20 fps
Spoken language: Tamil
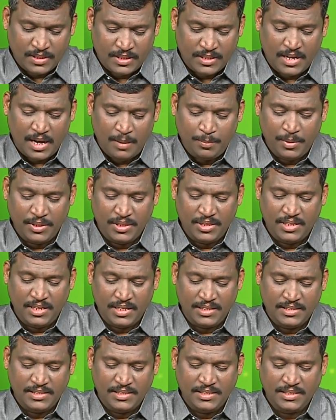நாற்பத்தி
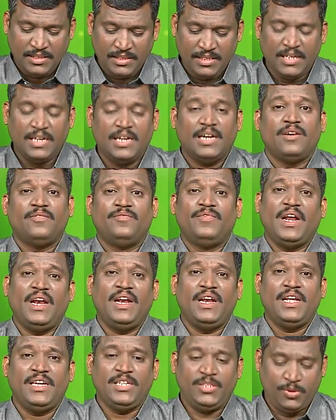அஞ்சு
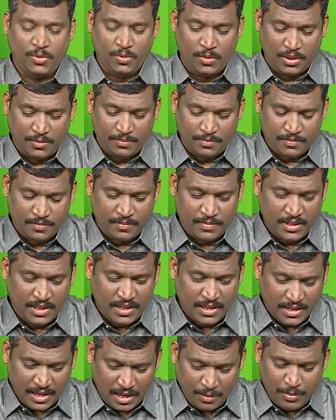வெள்ளை சோளம்
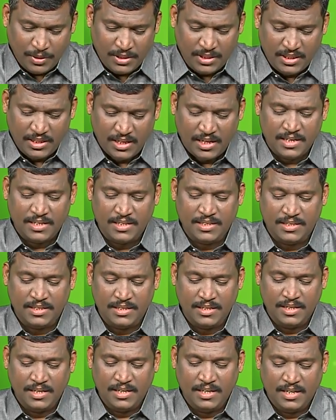நாற்பத்தி ஆறு
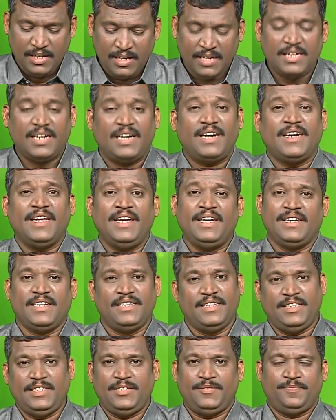காடை
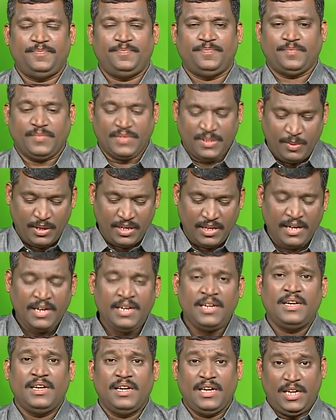கன்னி பாருங்க
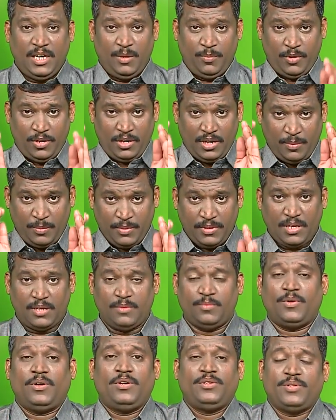இப்போ ஒரு நாற்பத்தாறு
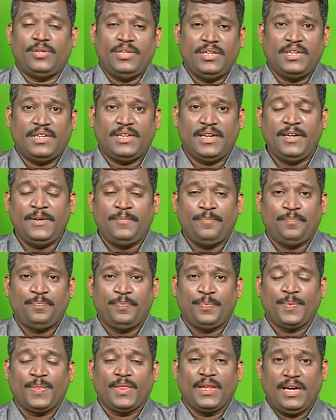பொருள் சொல்லியிருக்கிறேன்
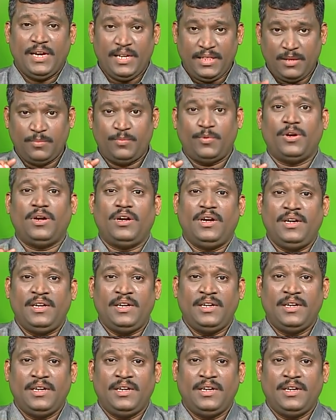இந்த பொருளை